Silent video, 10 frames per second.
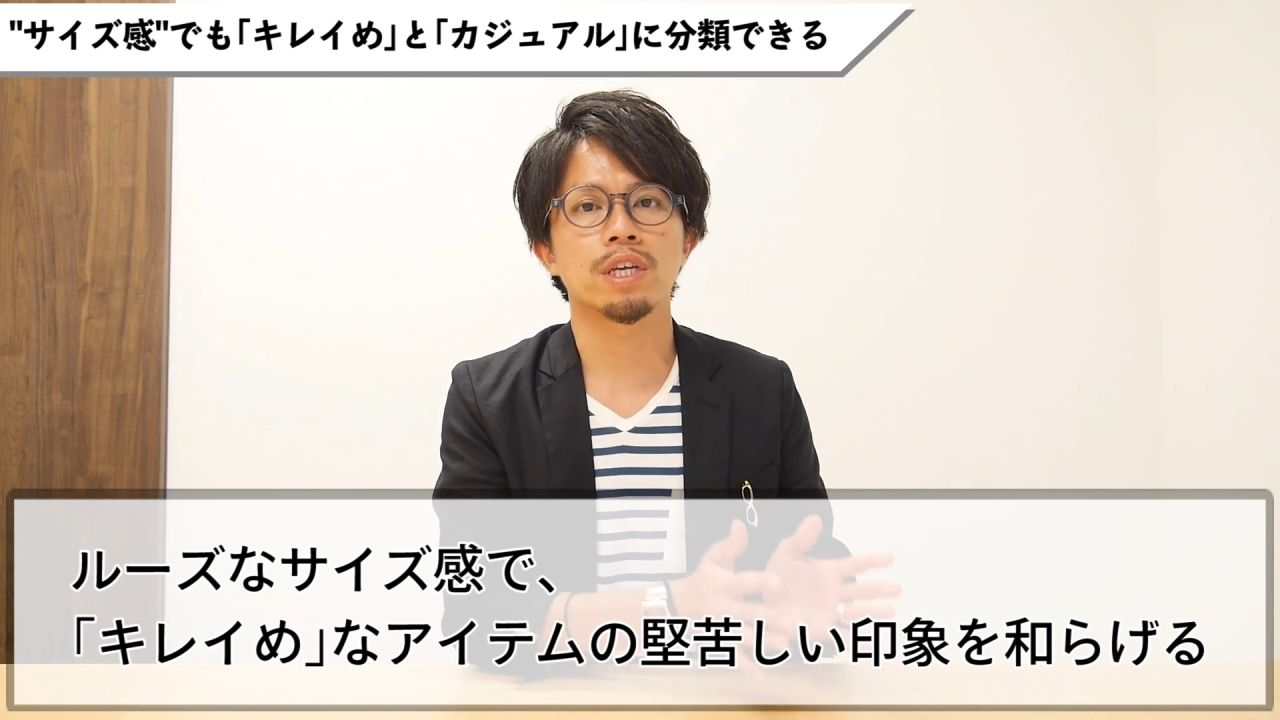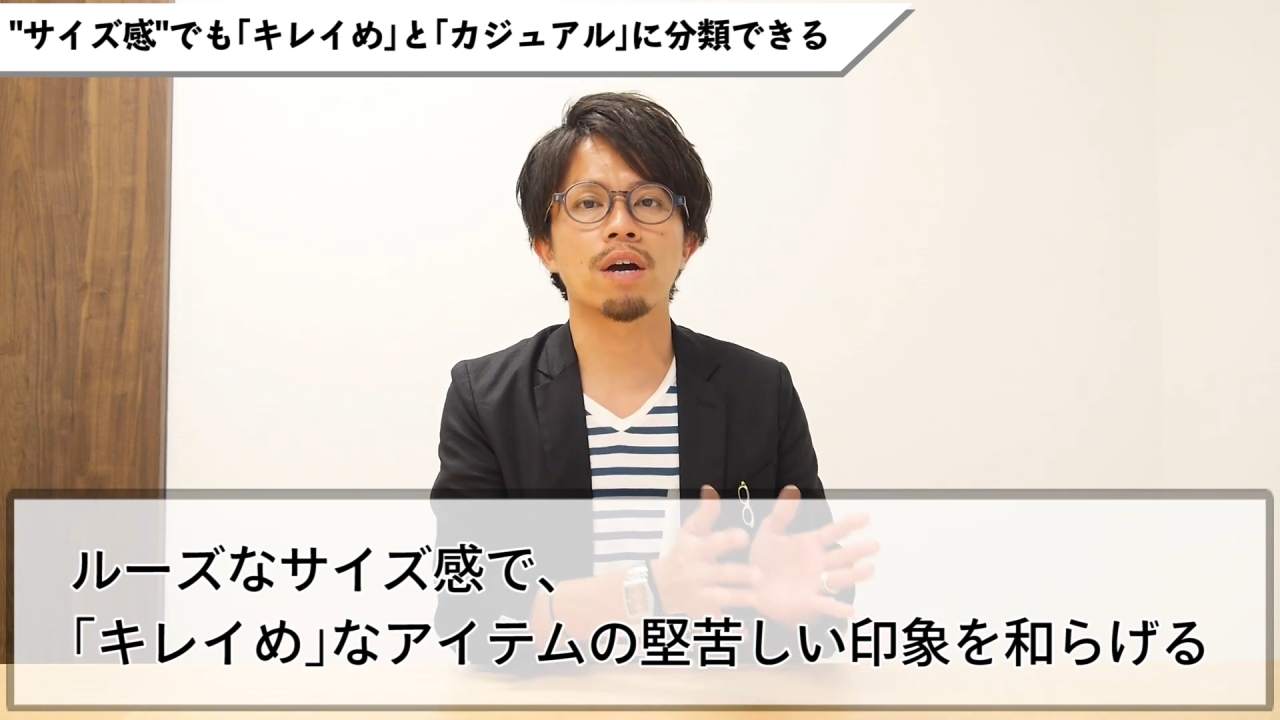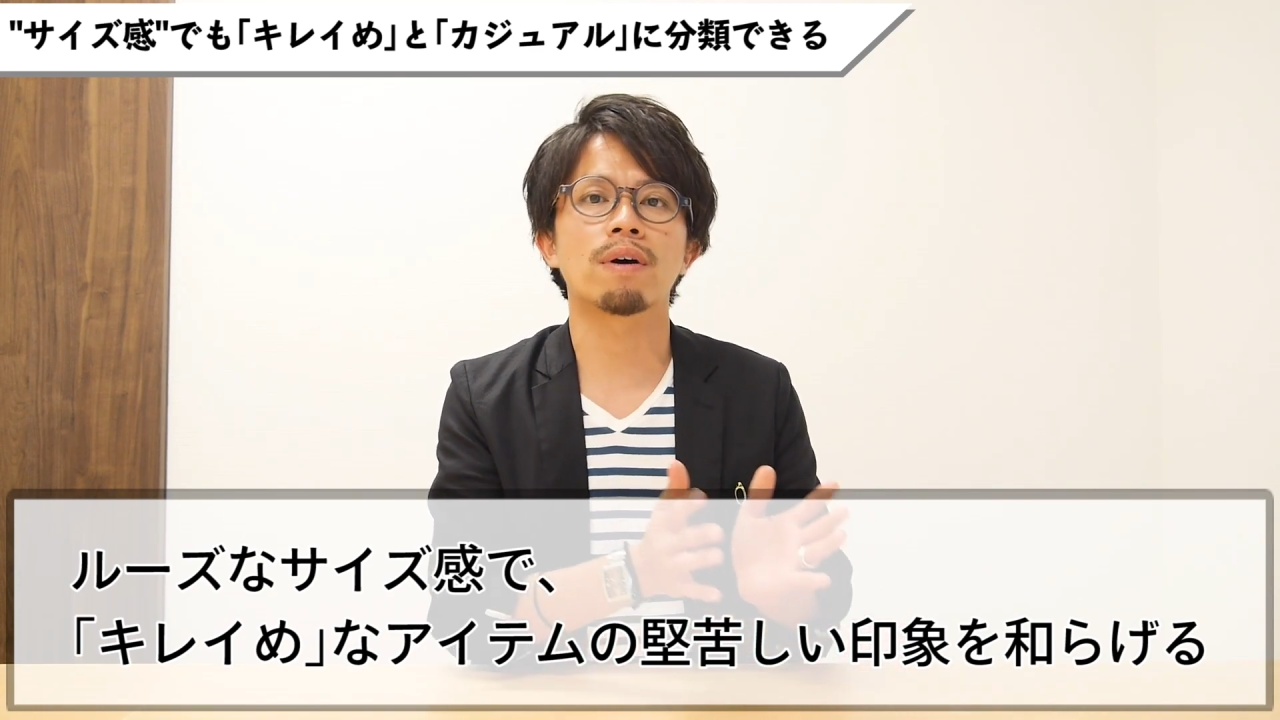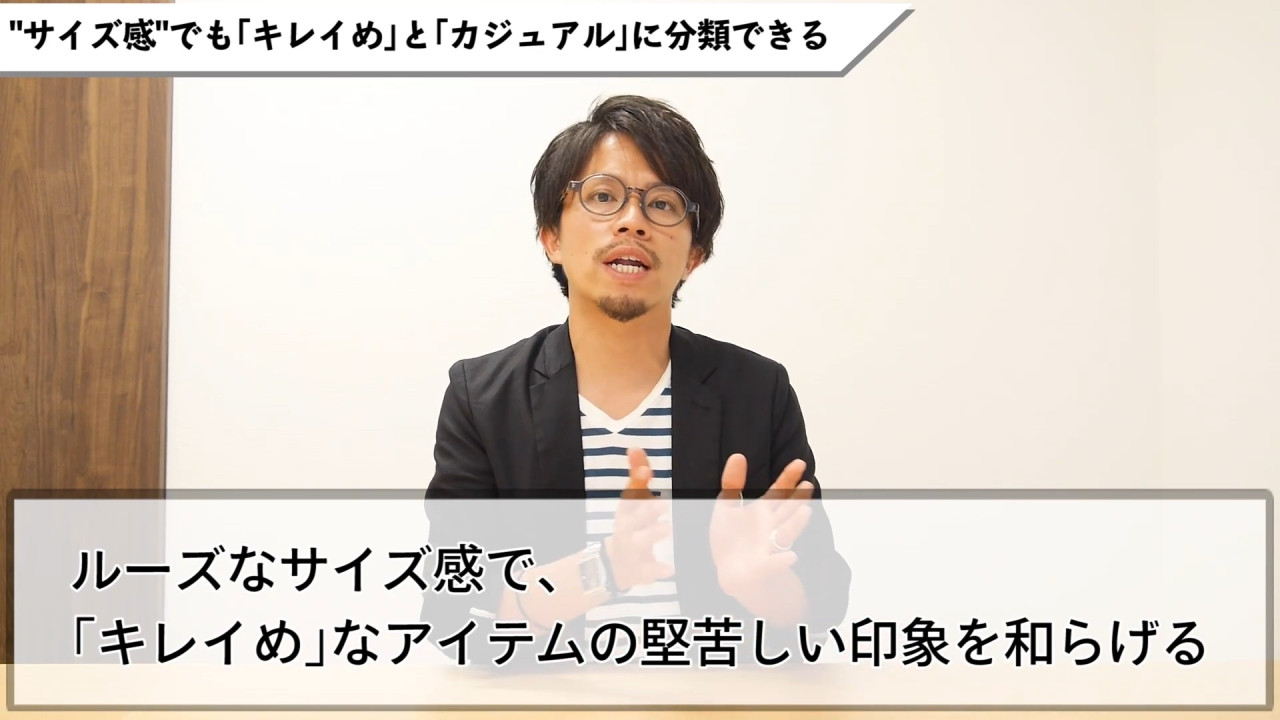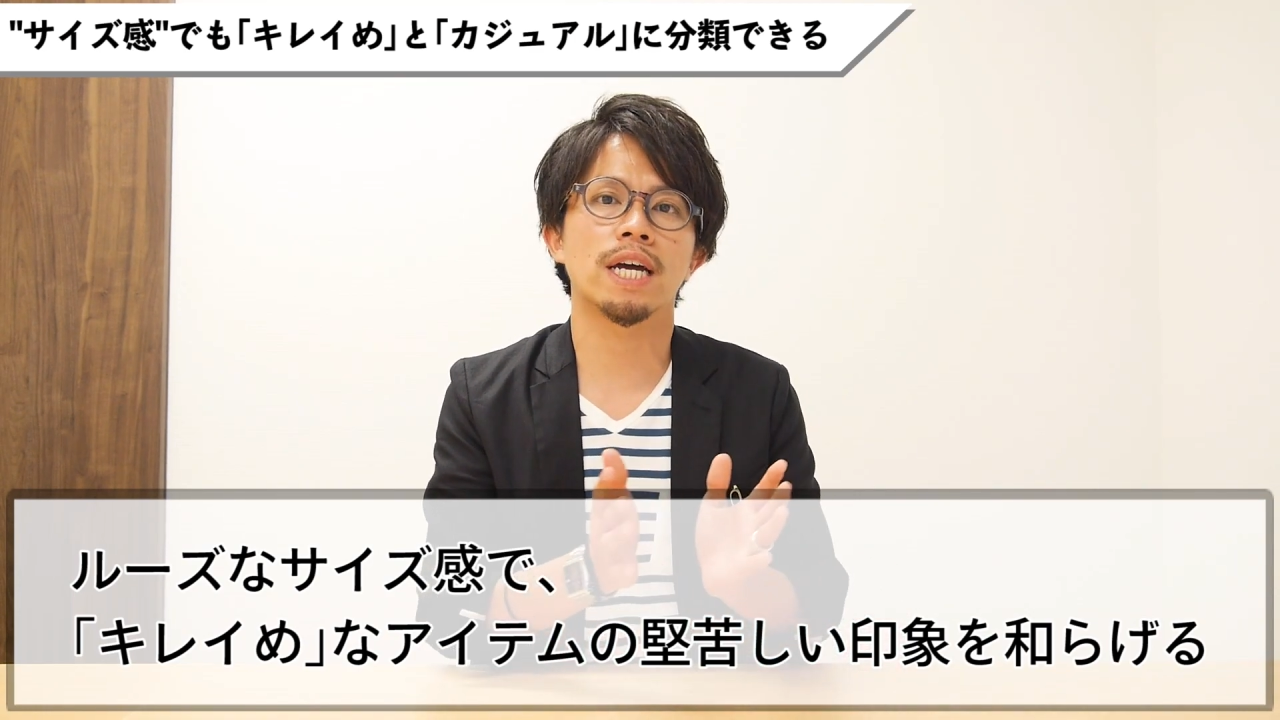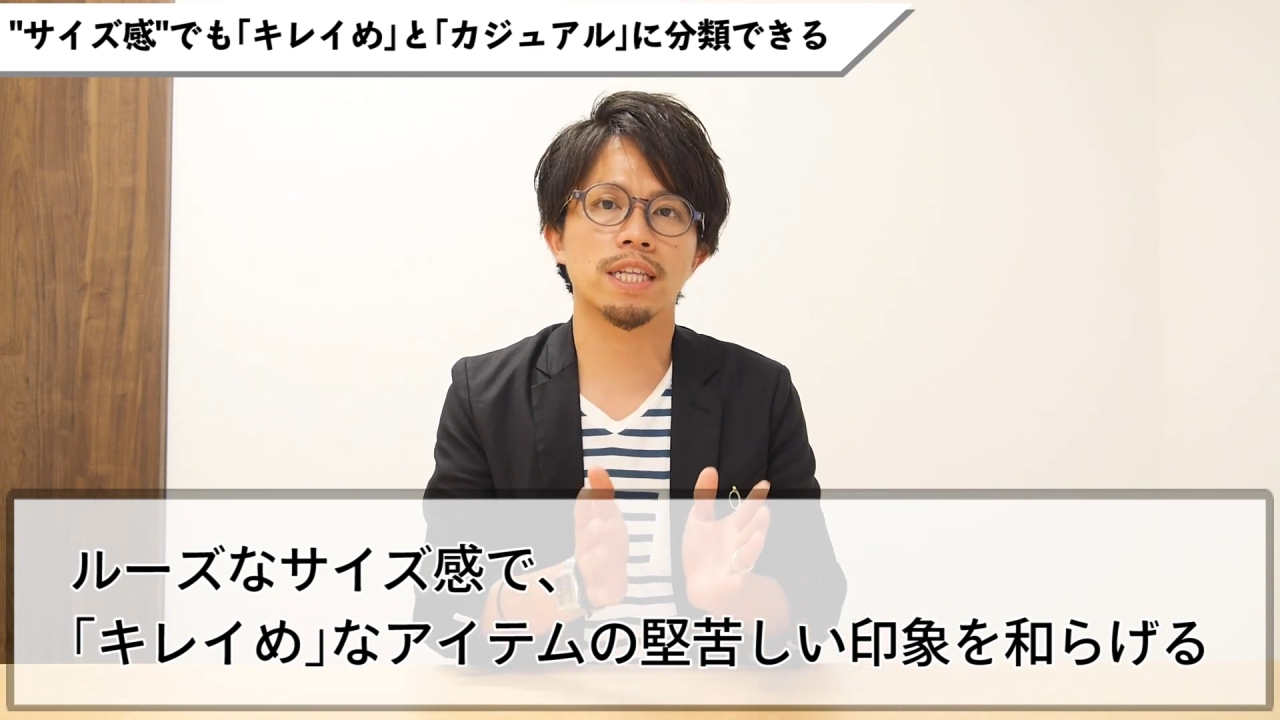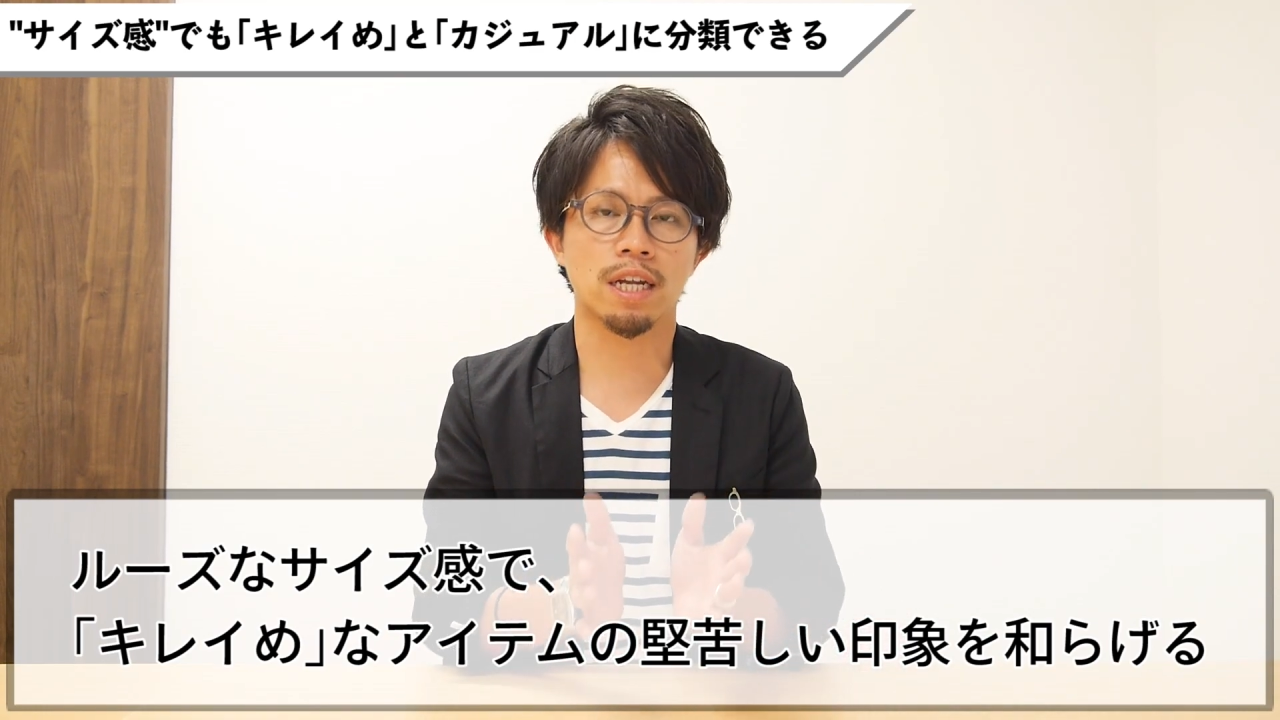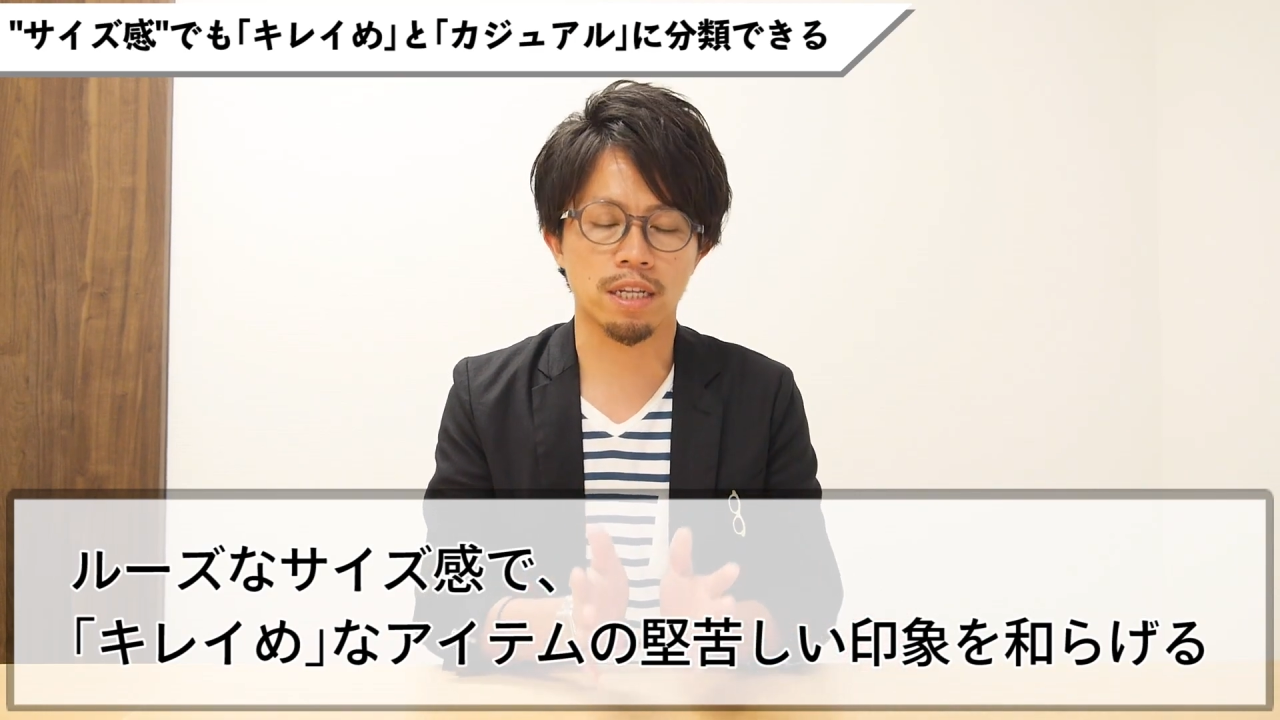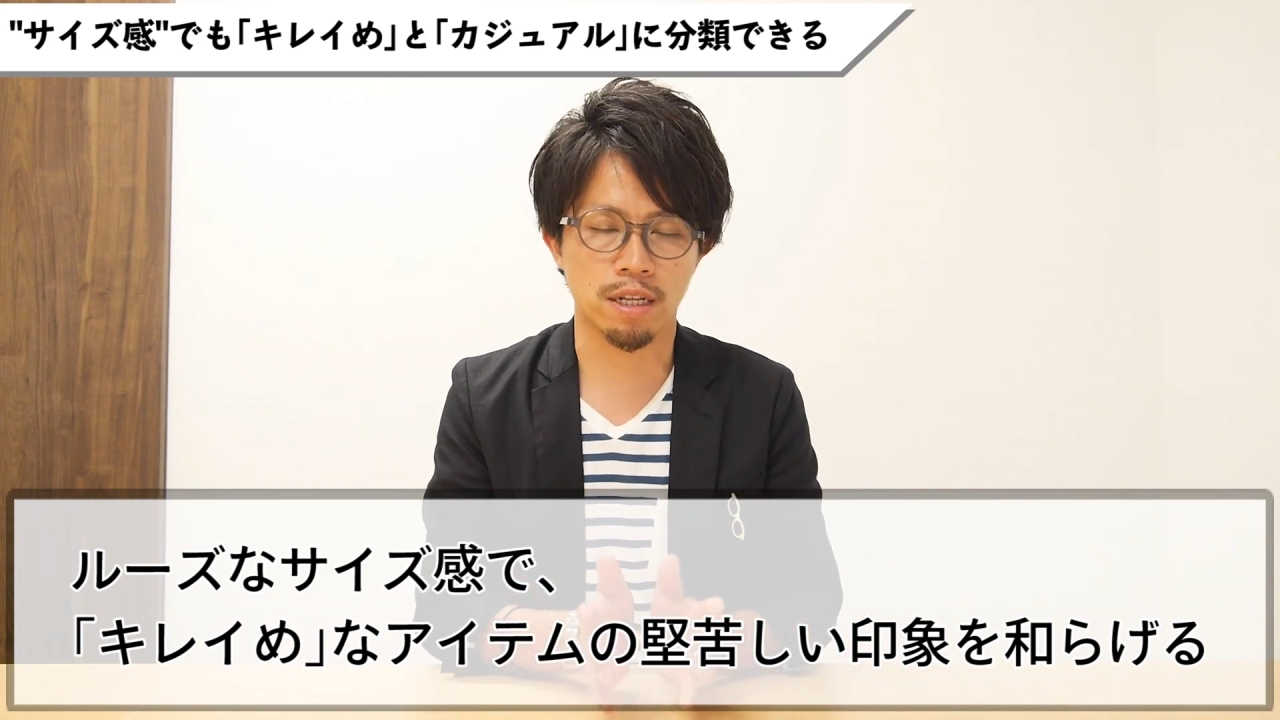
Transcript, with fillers: 和らげたり